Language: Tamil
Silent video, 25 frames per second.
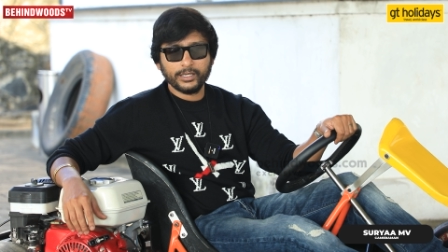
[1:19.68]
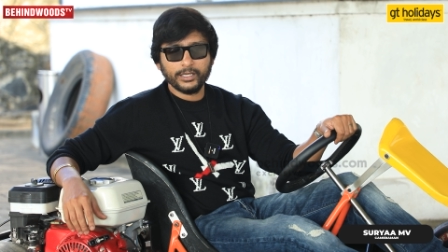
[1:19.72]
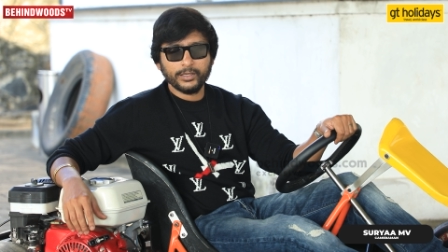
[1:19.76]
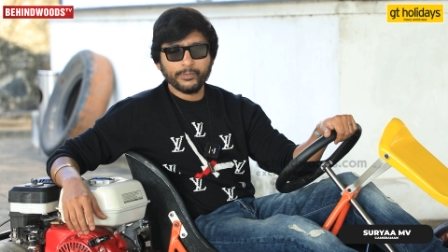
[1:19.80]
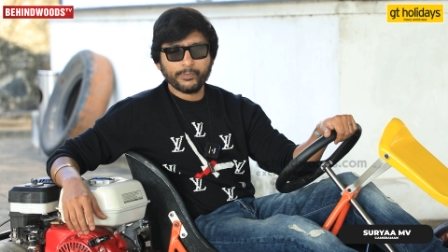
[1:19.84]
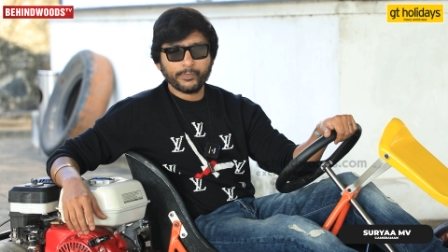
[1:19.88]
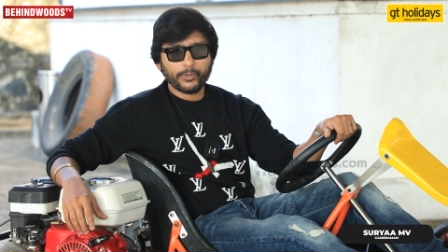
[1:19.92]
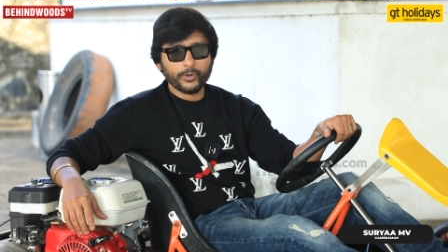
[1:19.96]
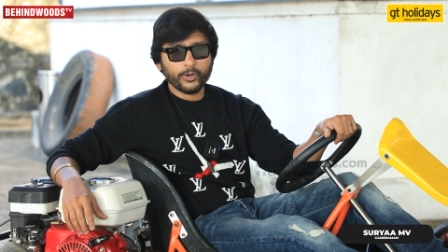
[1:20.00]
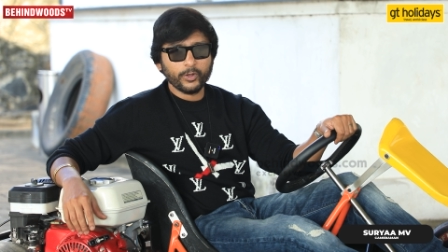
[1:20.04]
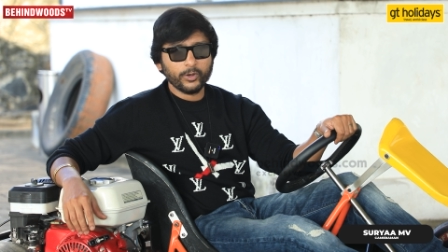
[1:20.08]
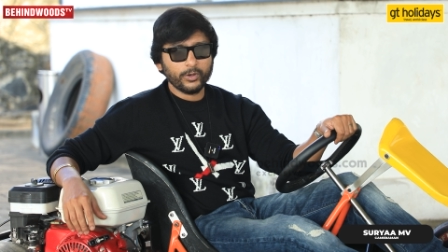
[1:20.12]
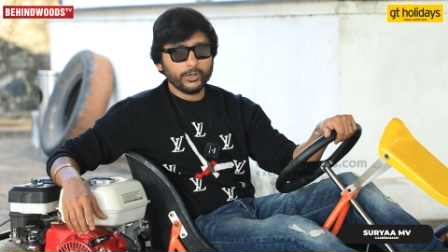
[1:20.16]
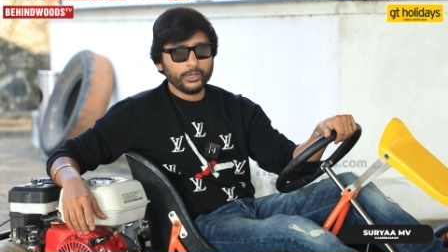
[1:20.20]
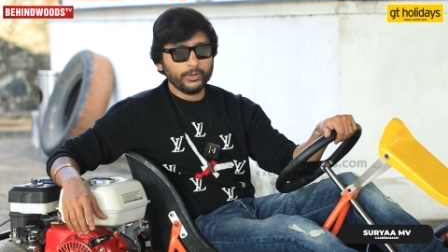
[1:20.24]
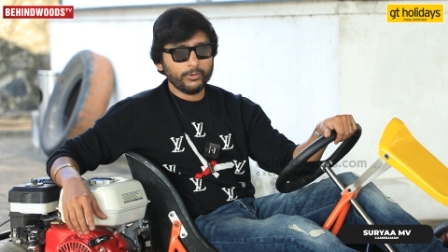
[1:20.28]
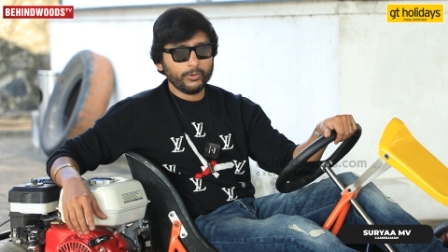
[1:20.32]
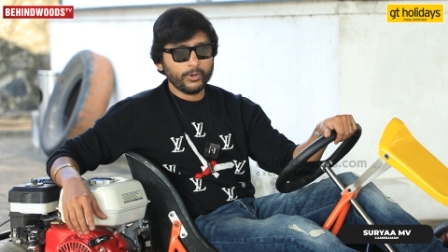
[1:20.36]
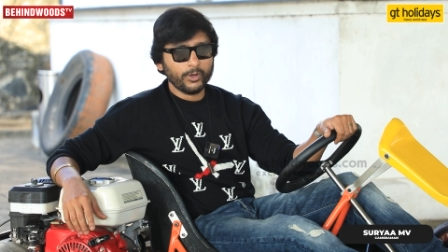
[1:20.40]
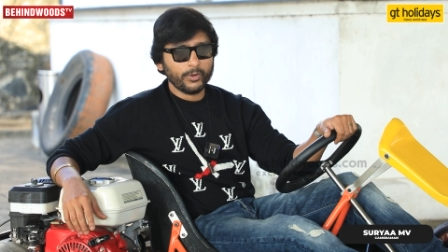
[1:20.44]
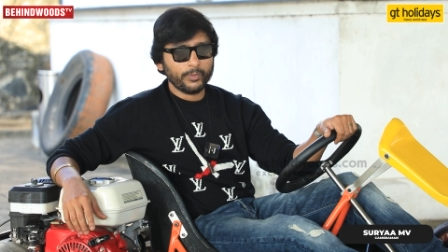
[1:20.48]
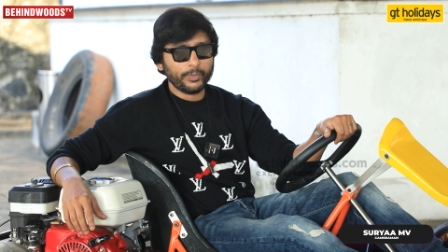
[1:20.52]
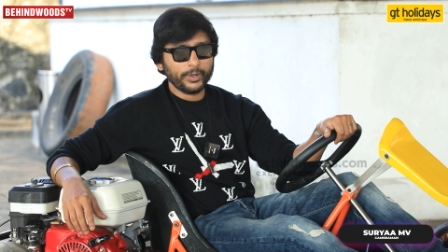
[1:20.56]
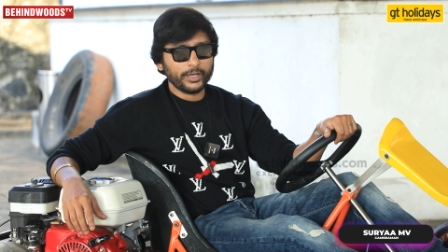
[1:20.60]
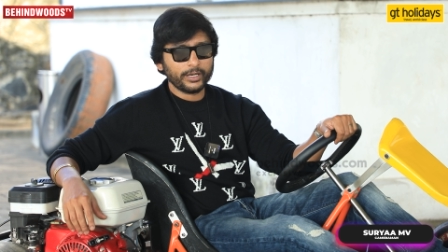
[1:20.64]
இப்போ
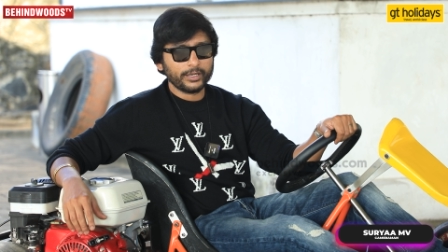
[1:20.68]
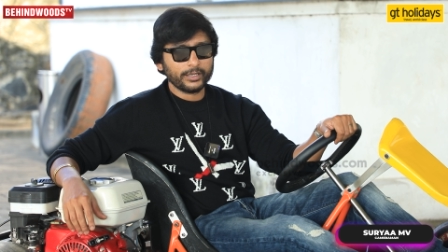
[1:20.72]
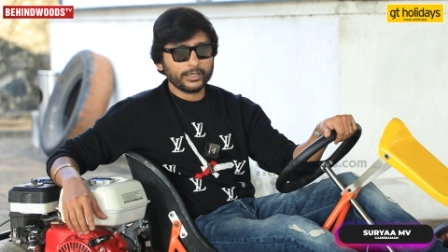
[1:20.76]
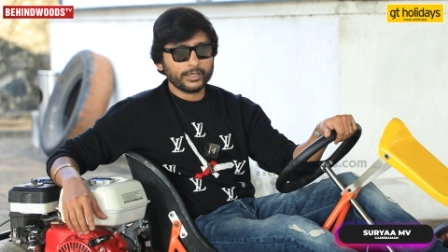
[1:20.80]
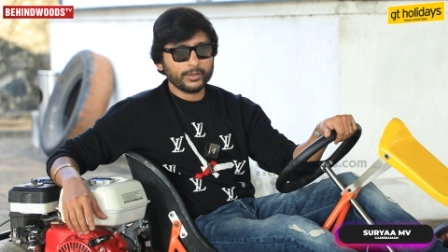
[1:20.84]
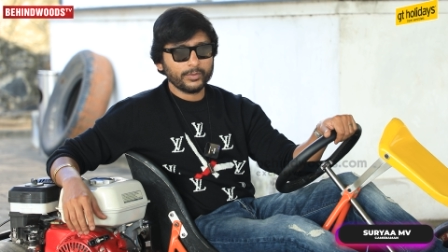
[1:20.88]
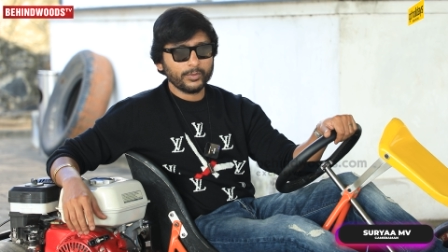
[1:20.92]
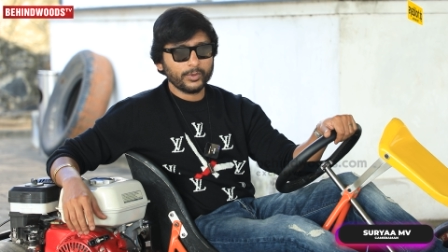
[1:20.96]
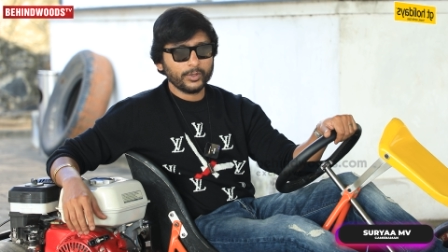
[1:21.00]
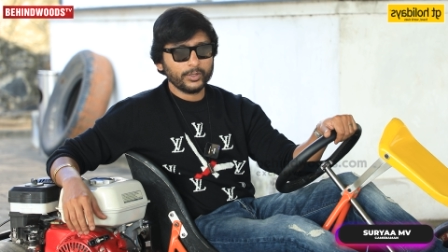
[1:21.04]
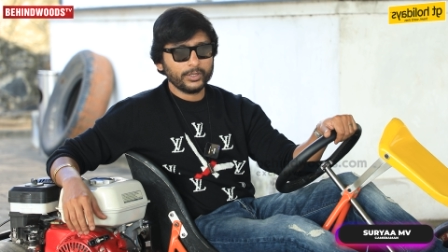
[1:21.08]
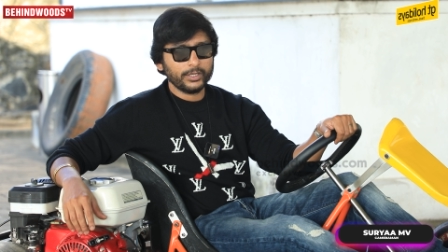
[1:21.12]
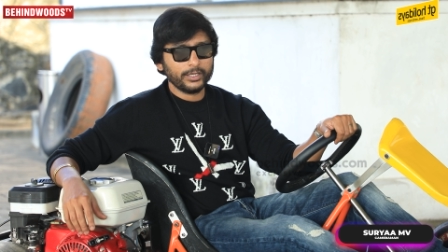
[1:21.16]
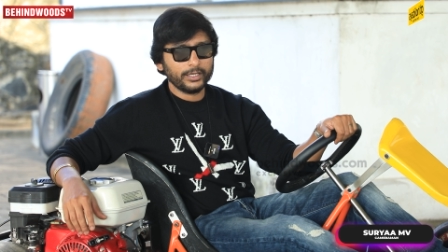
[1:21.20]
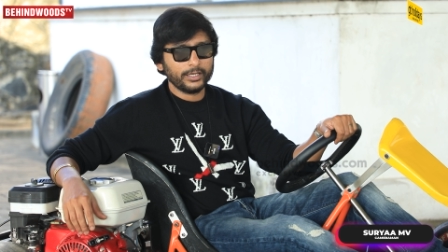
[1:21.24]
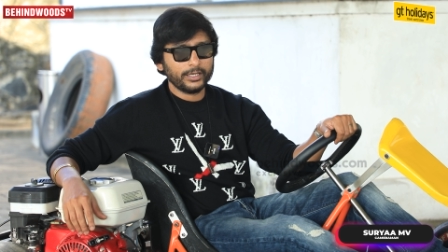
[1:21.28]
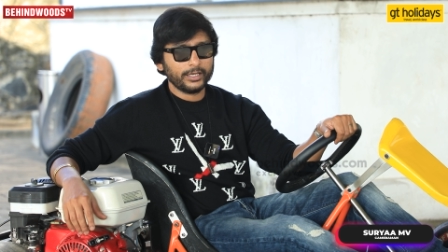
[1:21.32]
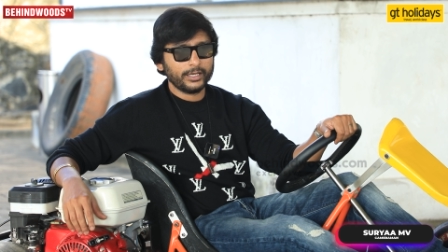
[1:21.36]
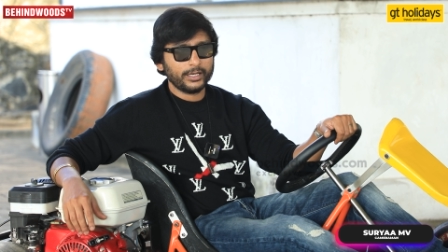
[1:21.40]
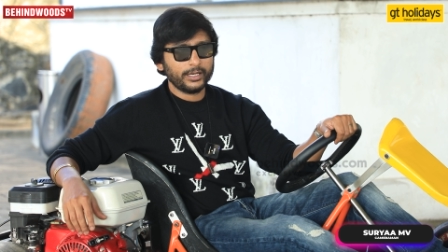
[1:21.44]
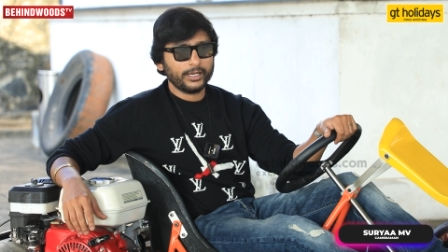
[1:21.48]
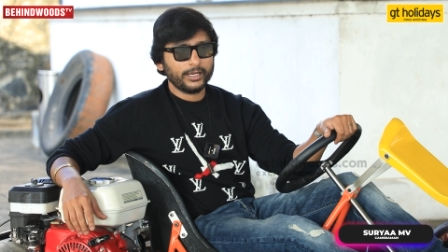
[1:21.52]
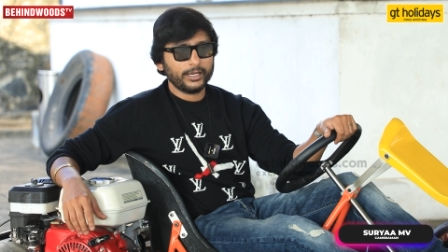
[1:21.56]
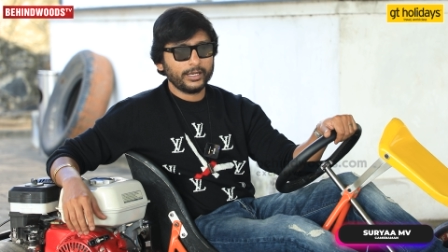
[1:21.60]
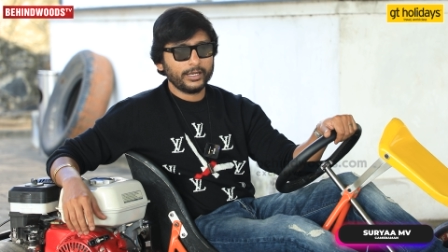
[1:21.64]
இவ்வளோ பேர் இருக்கும்போது
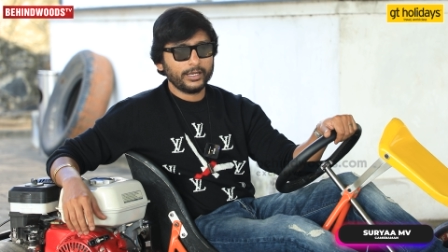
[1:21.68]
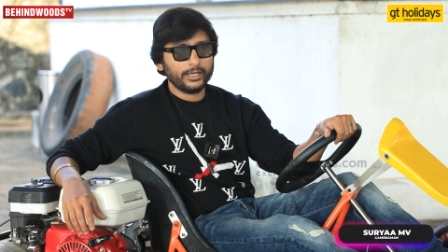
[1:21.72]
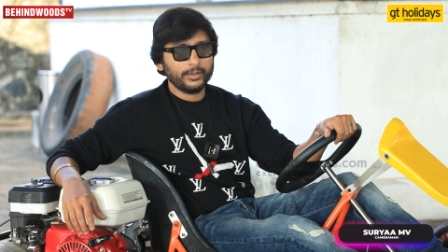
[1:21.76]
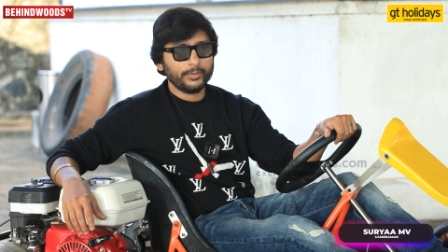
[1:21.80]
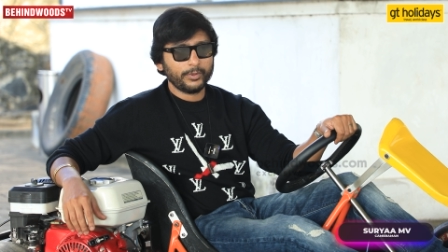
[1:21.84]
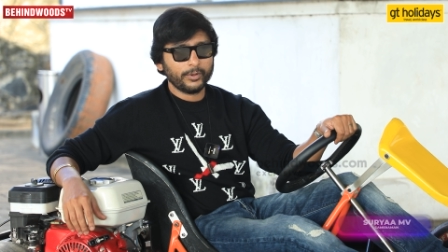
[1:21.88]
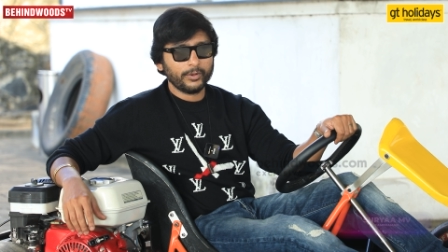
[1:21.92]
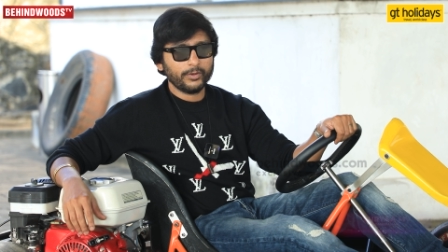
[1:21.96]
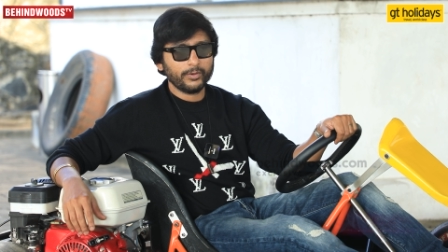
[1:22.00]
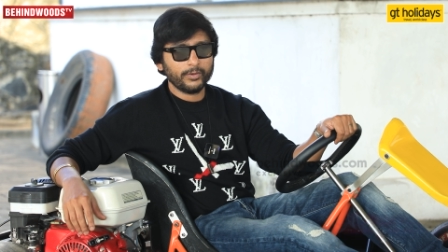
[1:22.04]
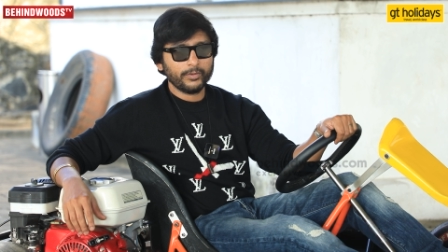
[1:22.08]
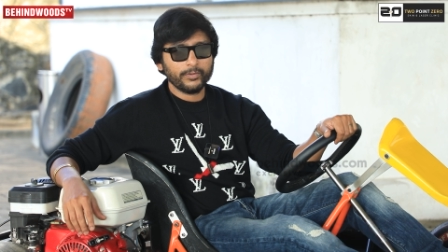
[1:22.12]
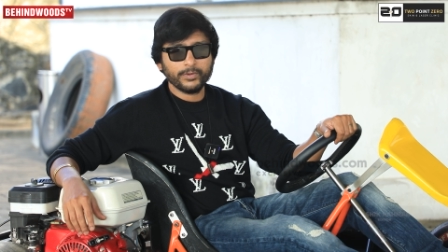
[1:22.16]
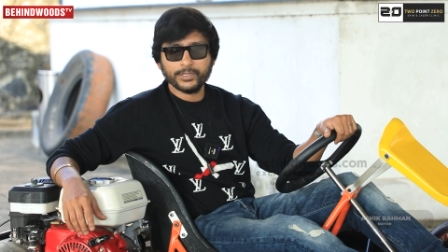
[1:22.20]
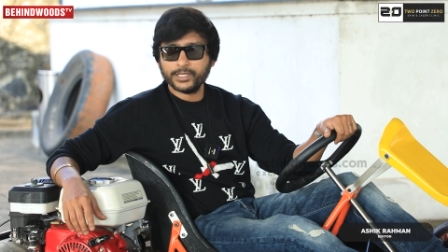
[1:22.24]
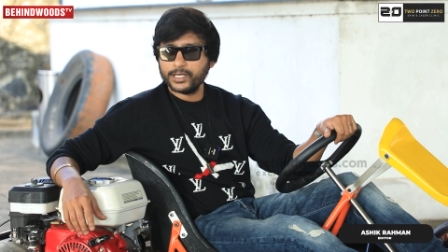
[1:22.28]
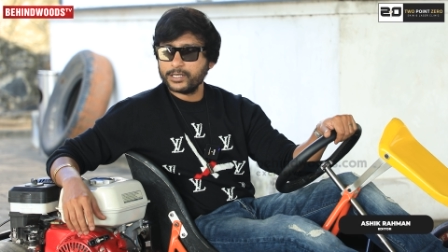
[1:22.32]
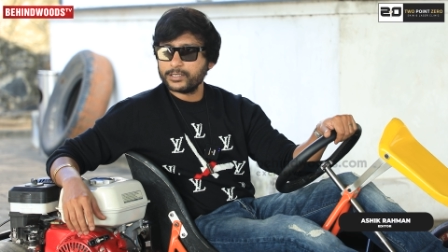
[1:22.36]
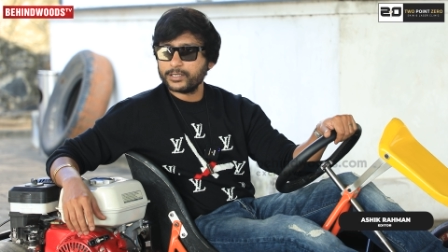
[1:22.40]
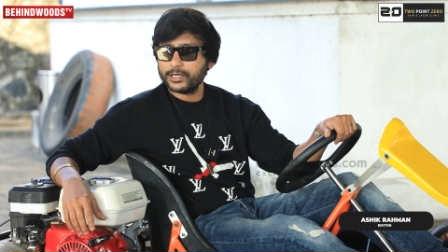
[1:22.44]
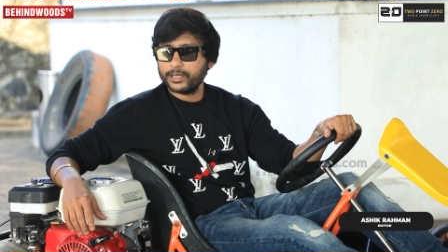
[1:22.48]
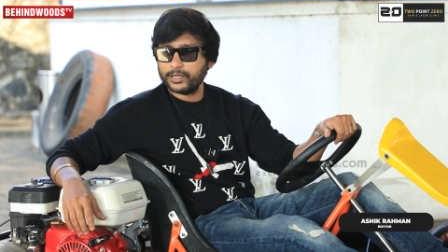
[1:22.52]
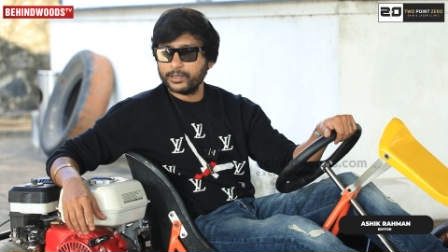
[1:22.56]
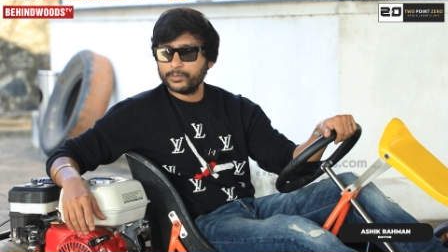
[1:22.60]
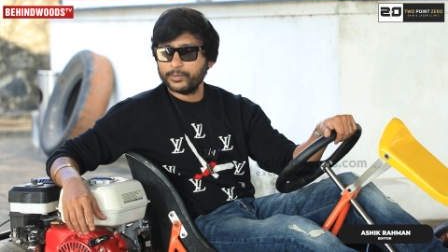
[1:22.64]
இப்போது
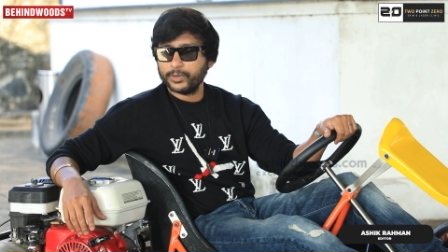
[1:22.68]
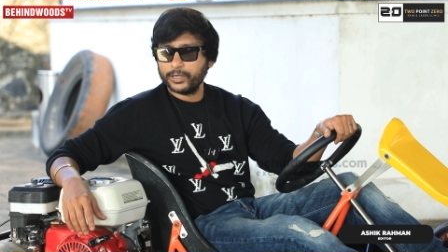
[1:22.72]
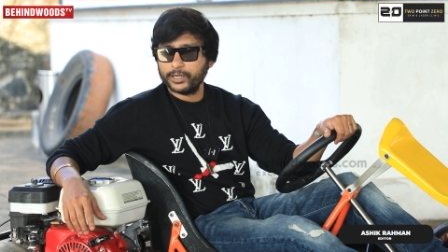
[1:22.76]
விஜய் சார்